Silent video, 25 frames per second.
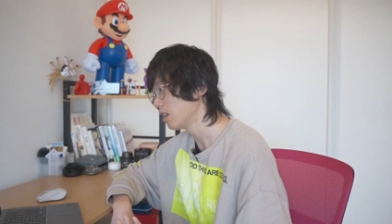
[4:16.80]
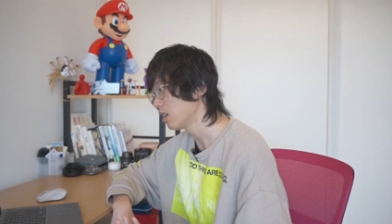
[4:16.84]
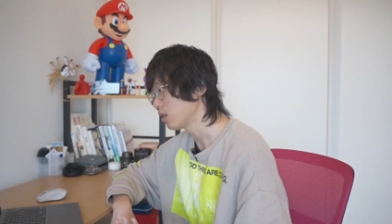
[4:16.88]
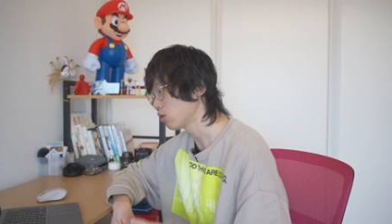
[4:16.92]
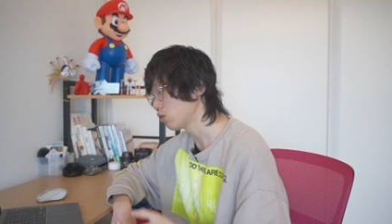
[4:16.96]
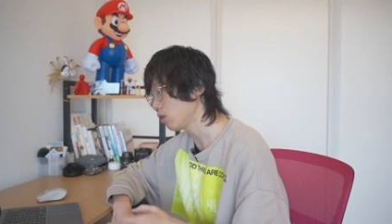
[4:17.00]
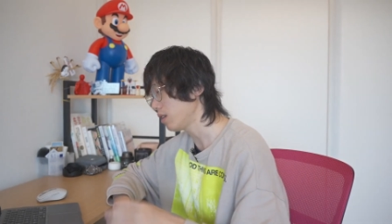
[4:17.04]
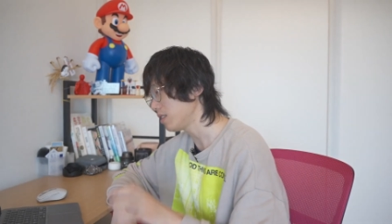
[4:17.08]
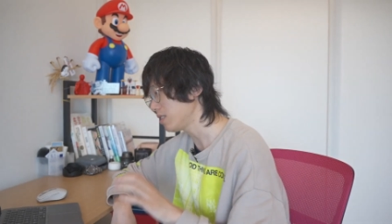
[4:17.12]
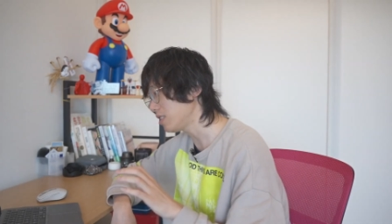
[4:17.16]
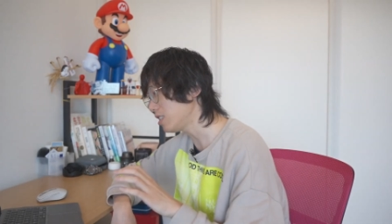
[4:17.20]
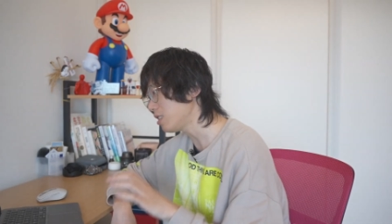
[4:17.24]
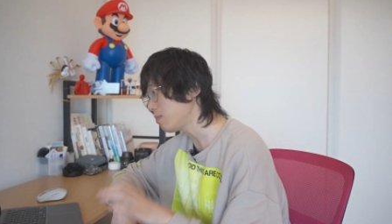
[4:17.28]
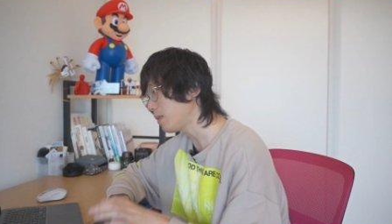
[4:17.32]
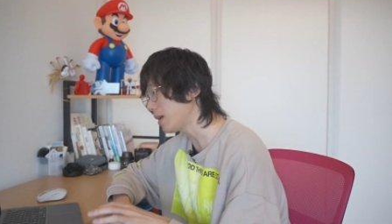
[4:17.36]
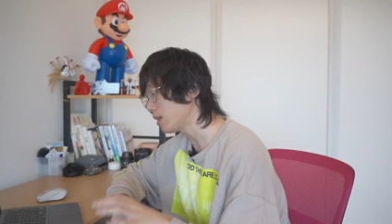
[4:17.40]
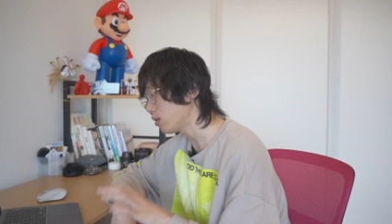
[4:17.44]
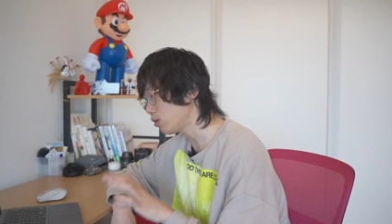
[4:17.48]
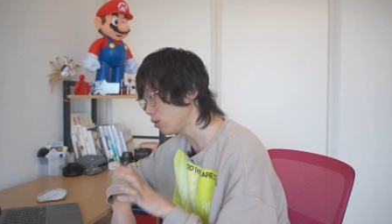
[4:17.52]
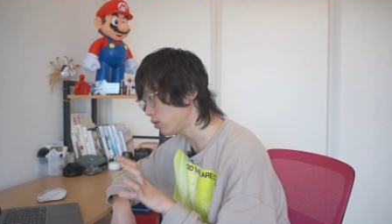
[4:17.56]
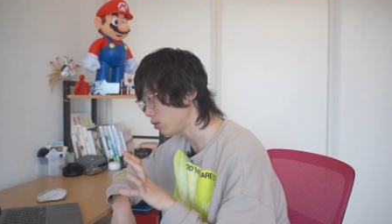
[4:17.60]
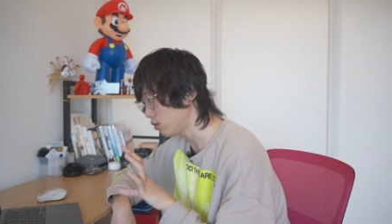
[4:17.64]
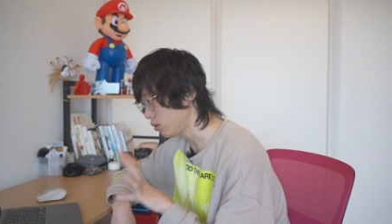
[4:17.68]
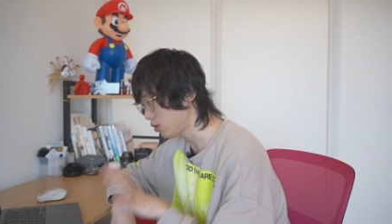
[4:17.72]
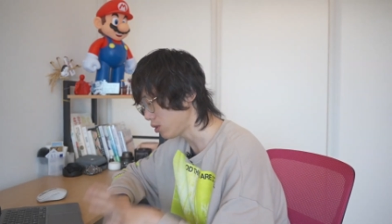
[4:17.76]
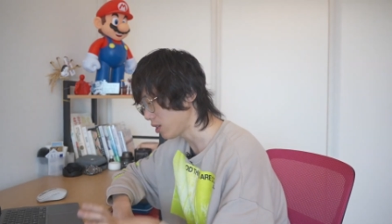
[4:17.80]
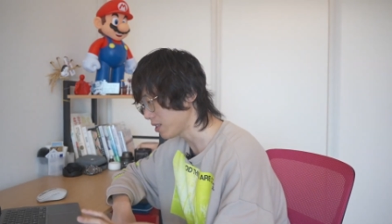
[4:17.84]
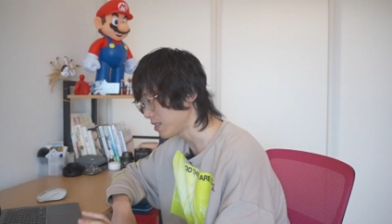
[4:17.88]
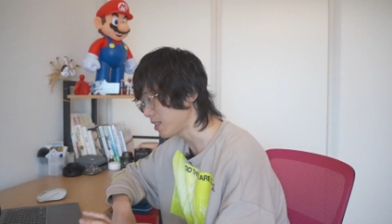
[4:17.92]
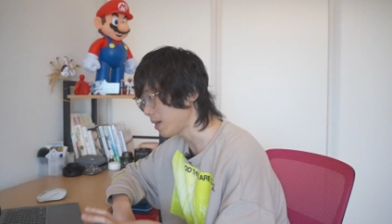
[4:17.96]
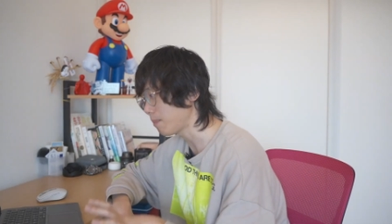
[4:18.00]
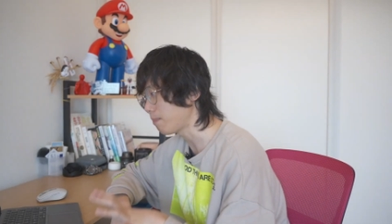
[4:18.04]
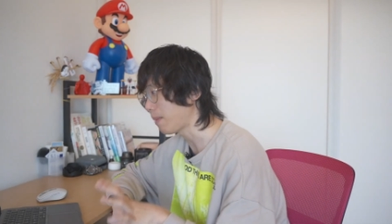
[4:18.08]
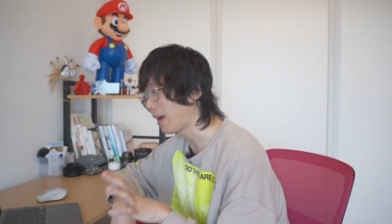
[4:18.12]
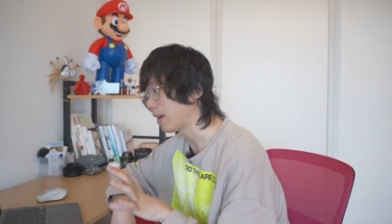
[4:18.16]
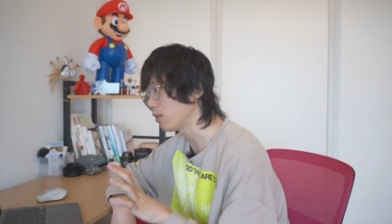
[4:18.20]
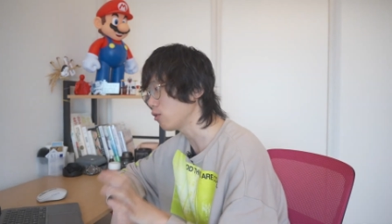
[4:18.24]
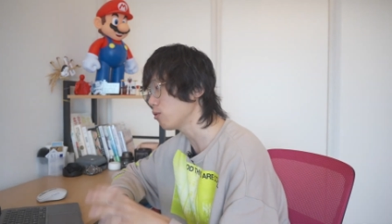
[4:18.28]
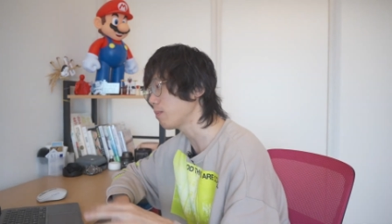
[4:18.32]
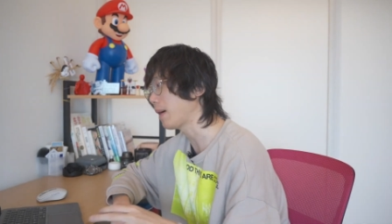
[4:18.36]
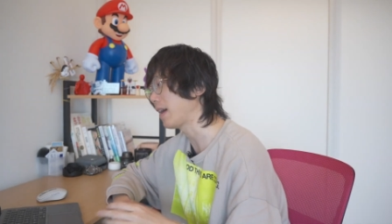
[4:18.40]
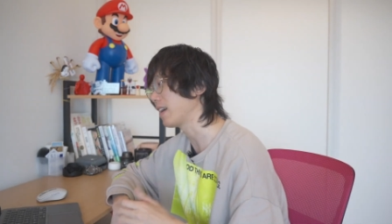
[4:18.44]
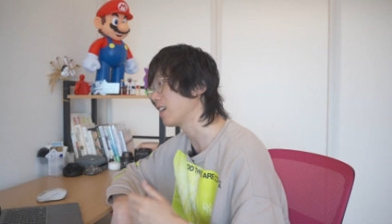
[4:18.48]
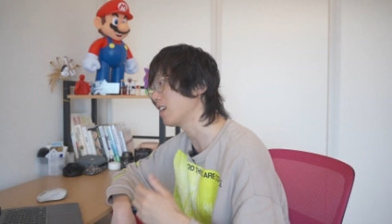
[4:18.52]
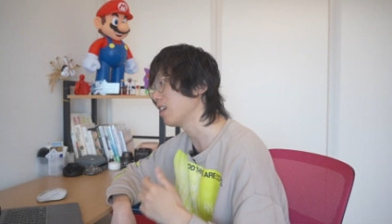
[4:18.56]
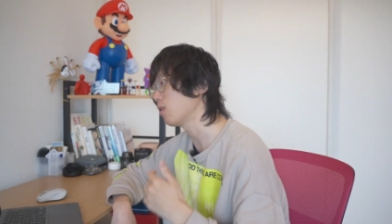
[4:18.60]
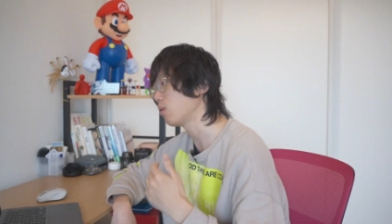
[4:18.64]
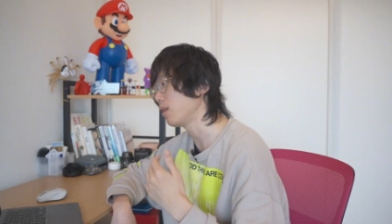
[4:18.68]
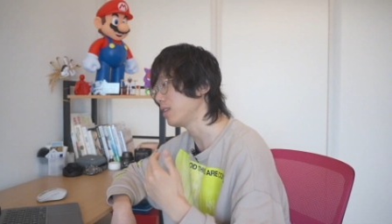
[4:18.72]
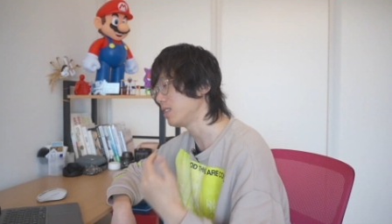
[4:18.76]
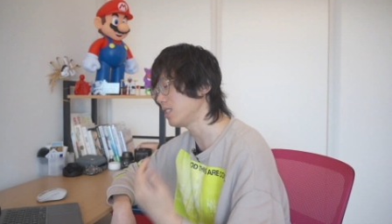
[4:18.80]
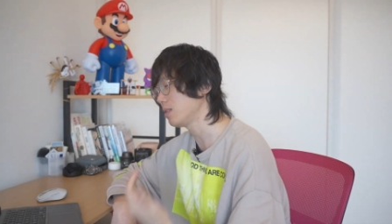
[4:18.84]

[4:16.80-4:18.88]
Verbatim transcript: 所以即便对于一些在百度百科、维